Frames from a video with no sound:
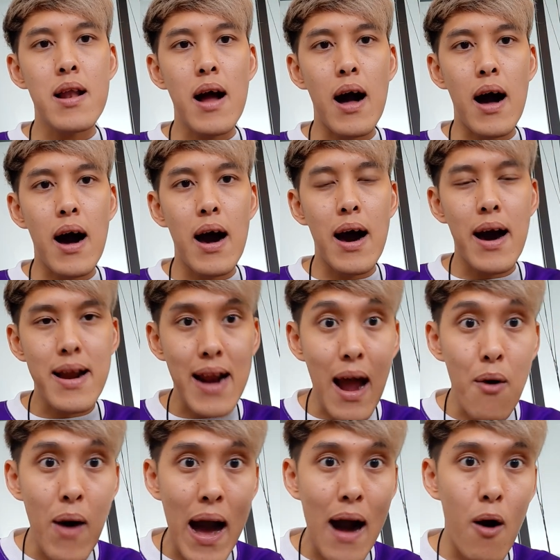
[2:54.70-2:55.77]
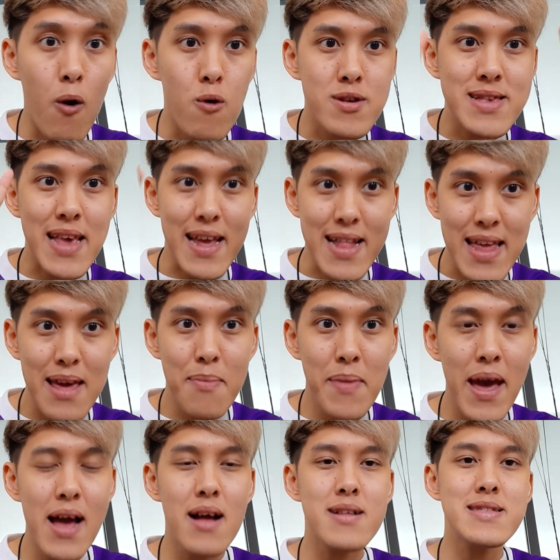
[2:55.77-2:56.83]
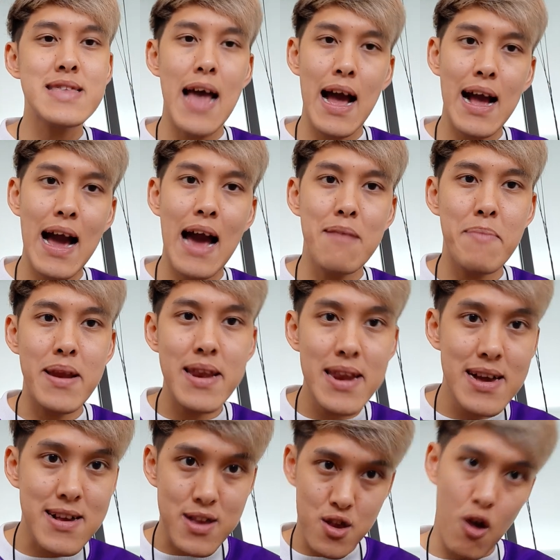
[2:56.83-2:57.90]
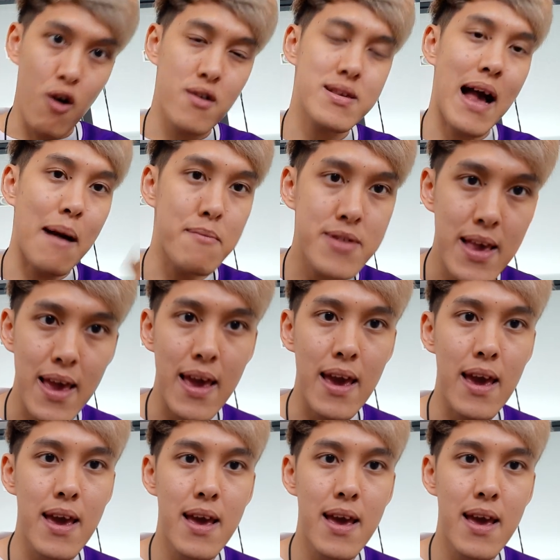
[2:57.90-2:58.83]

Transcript: เอ่อเราเอาสี่ทีมเนี้ยจากการเป็นหนึ่ง สอง สาม สี่